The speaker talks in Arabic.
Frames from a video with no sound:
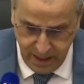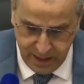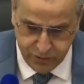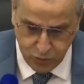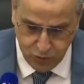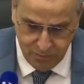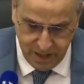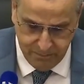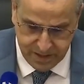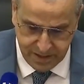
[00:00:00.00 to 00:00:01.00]
حيث
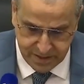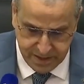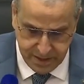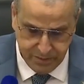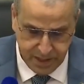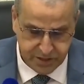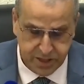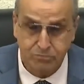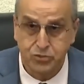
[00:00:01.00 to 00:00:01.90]
قمنا بتنصيب لجنة